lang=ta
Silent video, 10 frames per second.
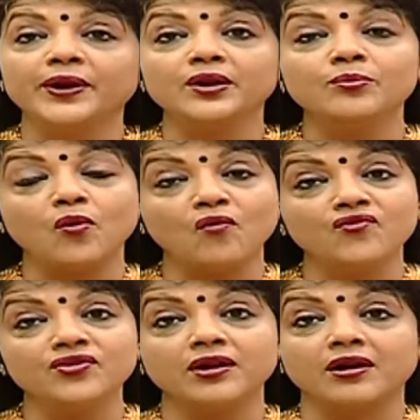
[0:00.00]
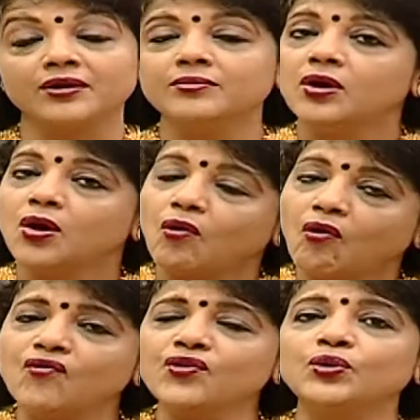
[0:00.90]
பெண்ணும் ஒவ்வொரு ஆணும்
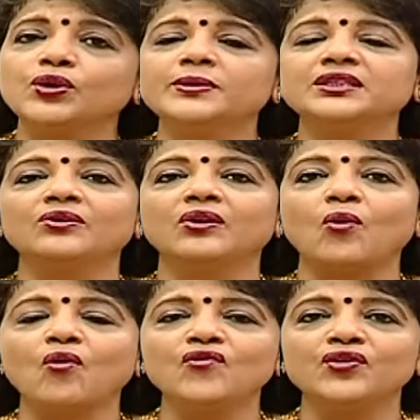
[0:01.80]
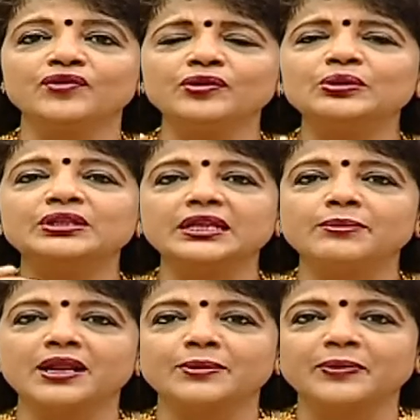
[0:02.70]
ஒவ்வொரு குடும்பத்தில் உள்ள ஒவ்வொருவரும் ஒரு
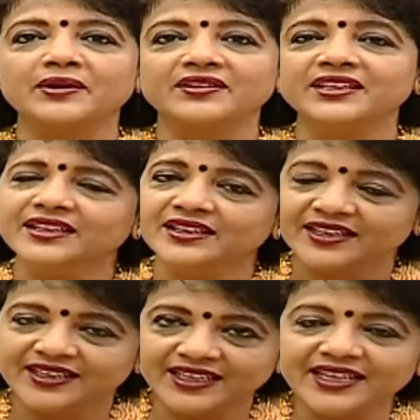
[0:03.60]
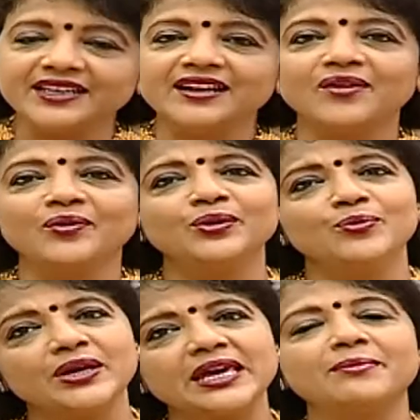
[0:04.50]
தீர்மானம் பண்ணுவது இன்று நான் ஒரு
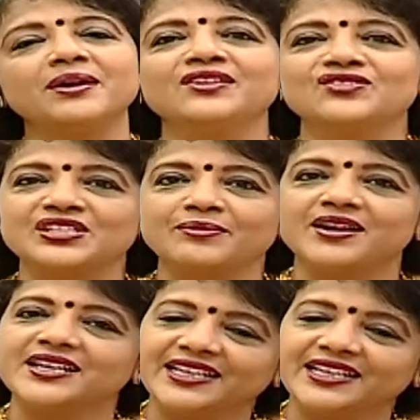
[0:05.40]
முக்கியமான விஷயமாக